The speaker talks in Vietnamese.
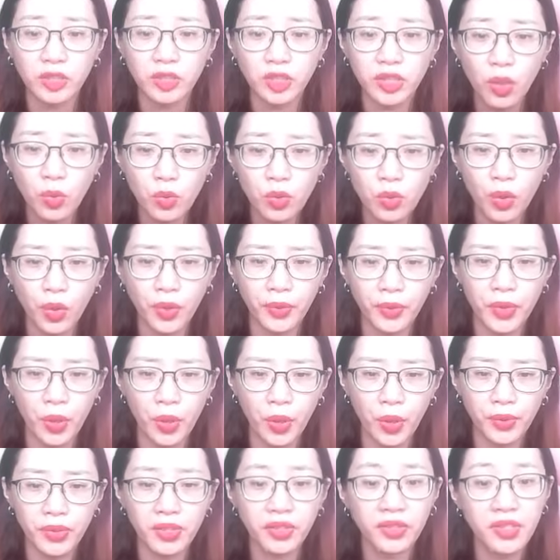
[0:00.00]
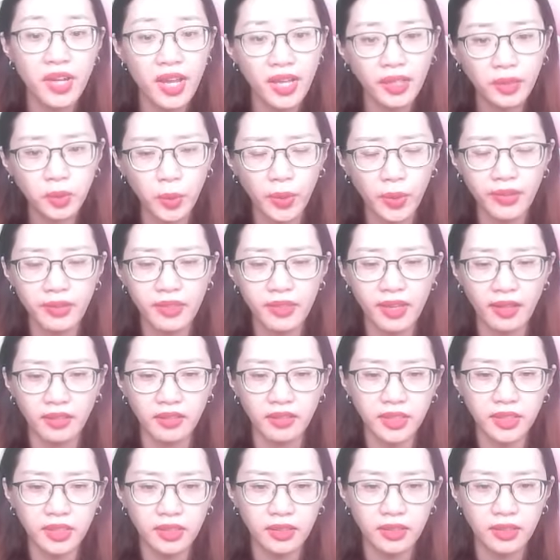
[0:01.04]
sâu hồ đồ như đế tuấn nhà
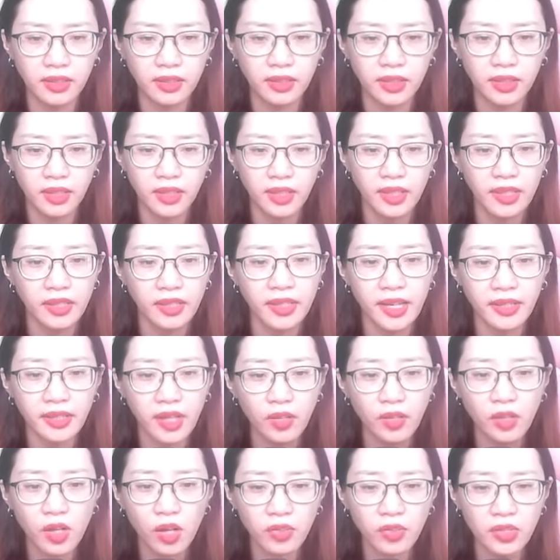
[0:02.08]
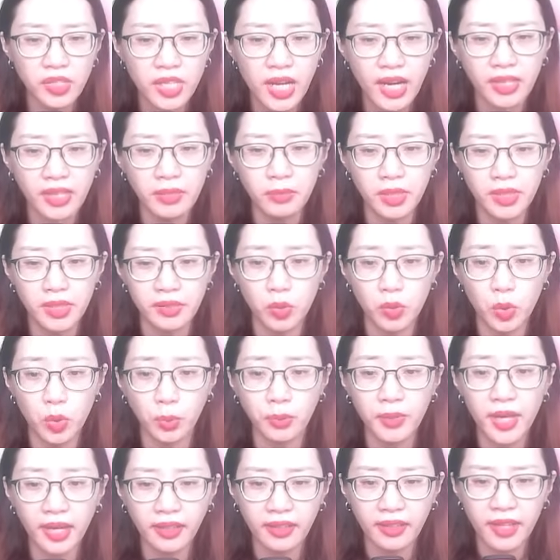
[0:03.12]
ngươi kể cả con trai mình
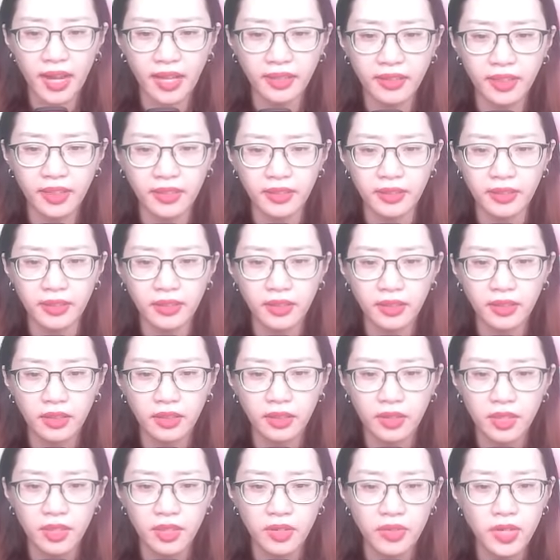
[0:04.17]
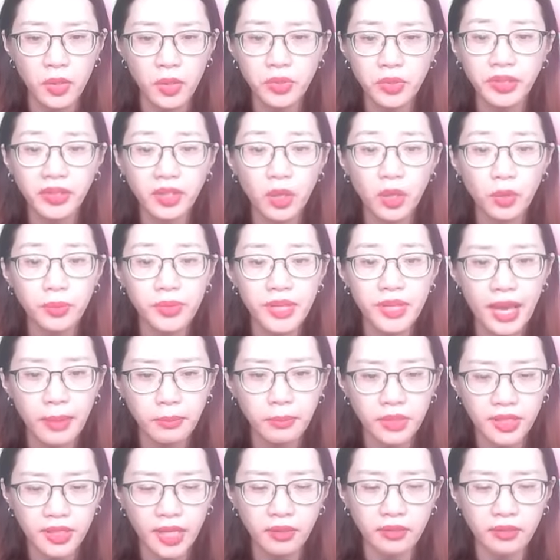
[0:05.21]
cũng đang đa nghi. Nếu ngươi không
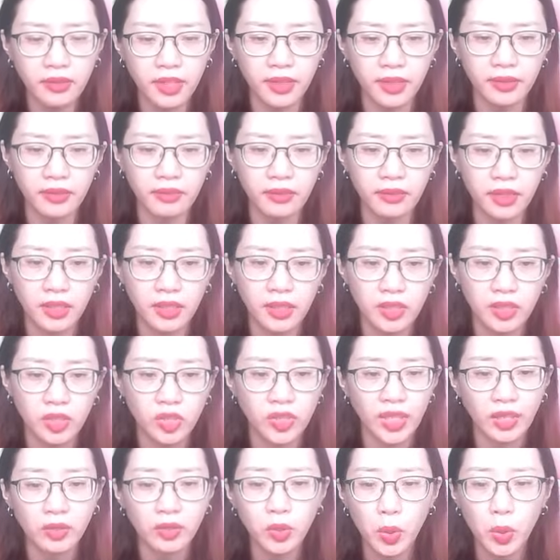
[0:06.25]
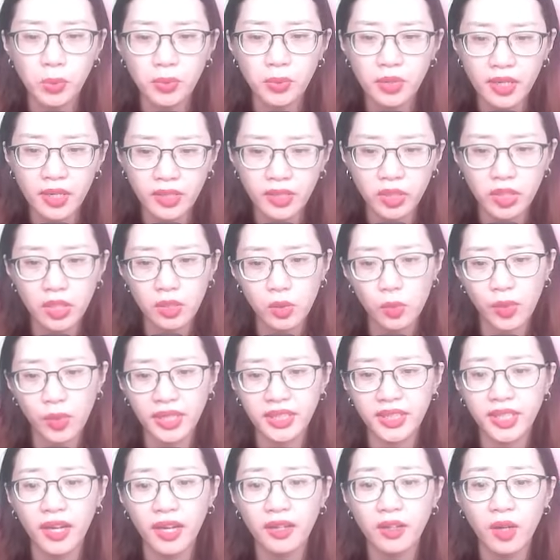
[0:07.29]
dám xác định, sẽ tốn hơi sức quay
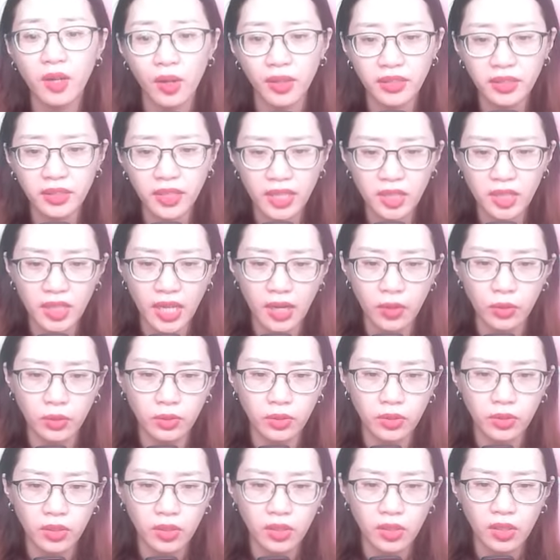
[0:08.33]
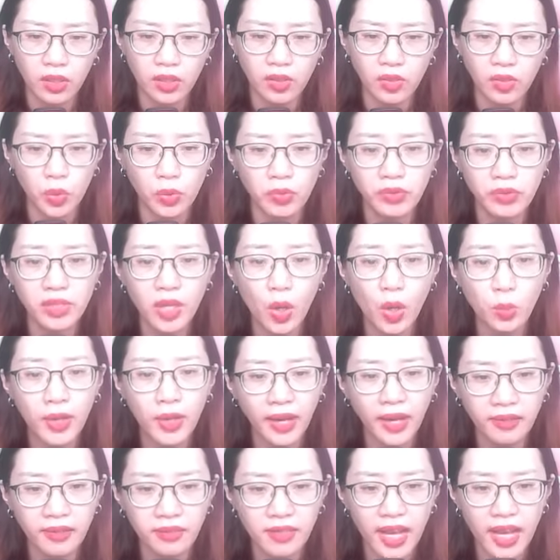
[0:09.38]
sang hỏi ta sao? Uổng công
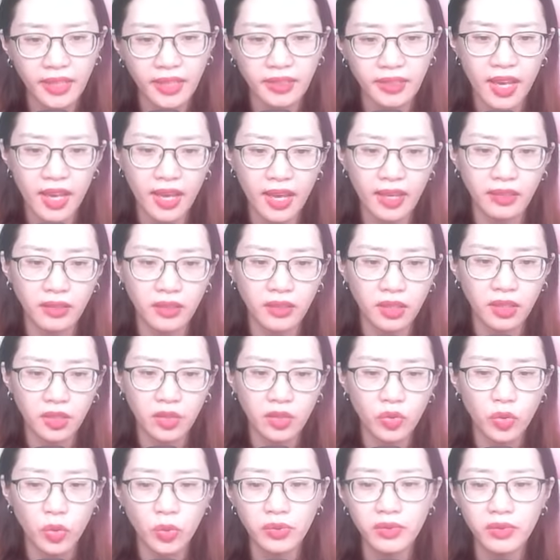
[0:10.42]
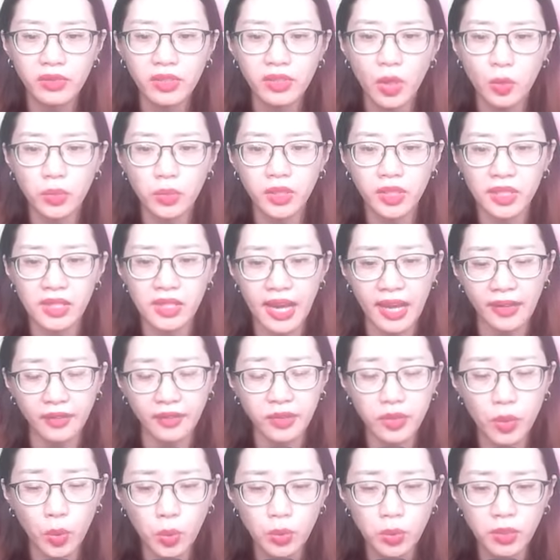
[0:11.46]
hắn là cha, uổng công ngươi là
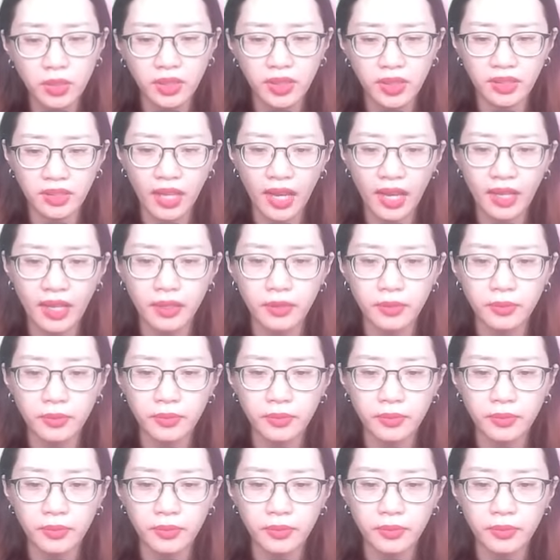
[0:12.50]
chú người ta.